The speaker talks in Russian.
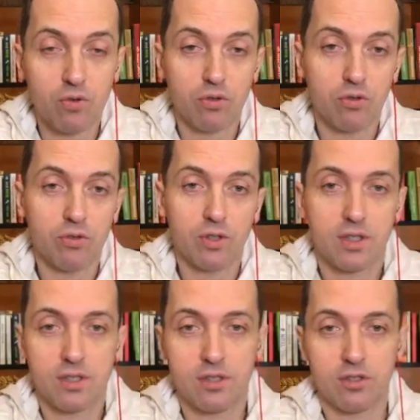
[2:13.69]
но это
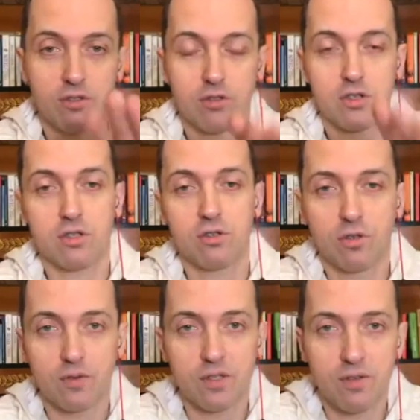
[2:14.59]
что-то с
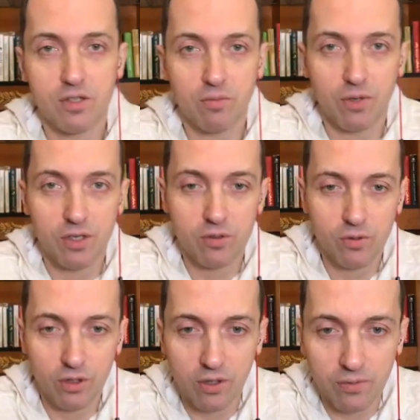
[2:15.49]
сотовой связью
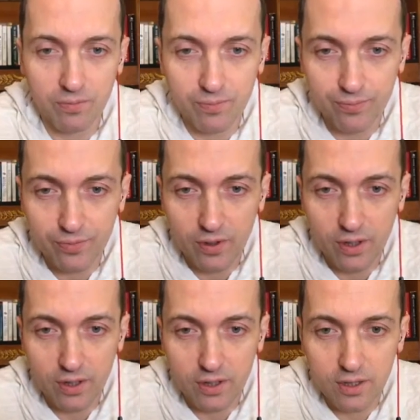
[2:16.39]
происходит.
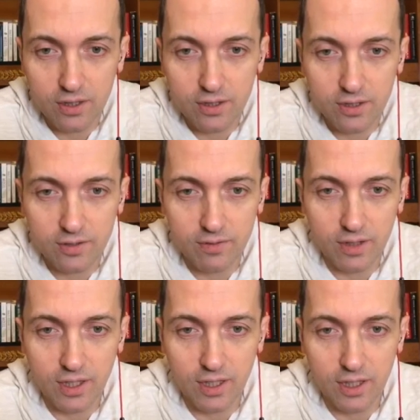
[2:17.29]
Так,
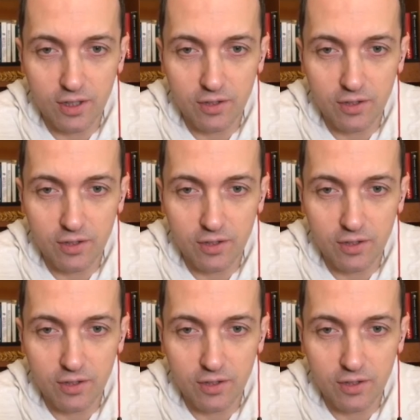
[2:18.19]
Волгоград,